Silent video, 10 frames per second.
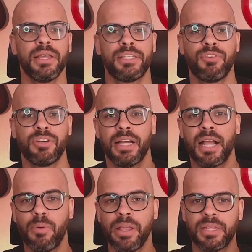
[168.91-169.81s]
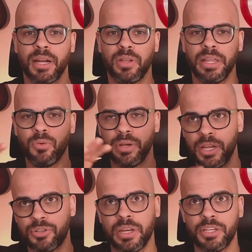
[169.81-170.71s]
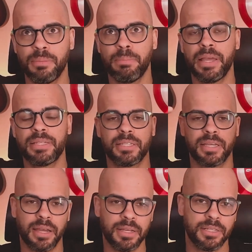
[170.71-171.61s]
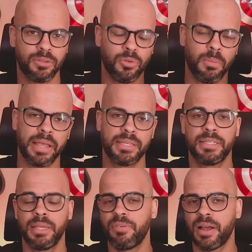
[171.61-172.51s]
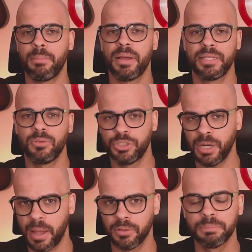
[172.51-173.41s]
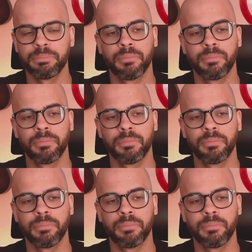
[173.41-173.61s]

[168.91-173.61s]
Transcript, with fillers: Se você acabou entrando ali no nicho ali de empresas grandes e tudo mais, você sempre vai acabar sendo chamado.